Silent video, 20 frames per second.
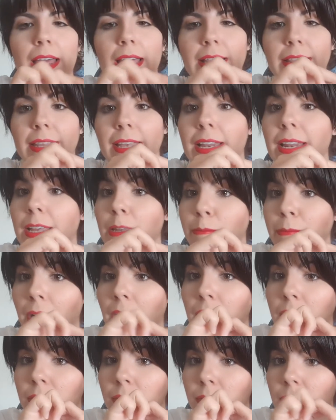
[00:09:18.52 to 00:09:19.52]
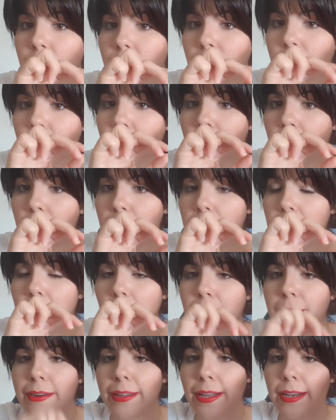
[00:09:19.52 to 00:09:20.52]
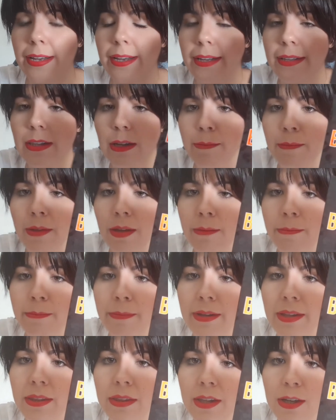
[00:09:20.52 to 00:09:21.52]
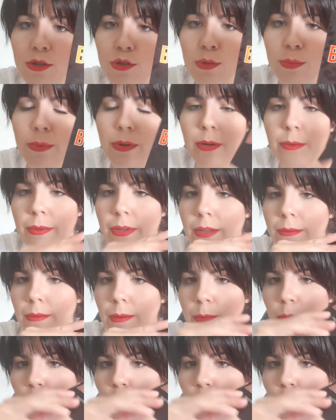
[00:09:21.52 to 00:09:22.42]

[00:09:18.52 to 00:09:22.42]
Tiene imán, y la verdad es que también pinta súper bien, vamos,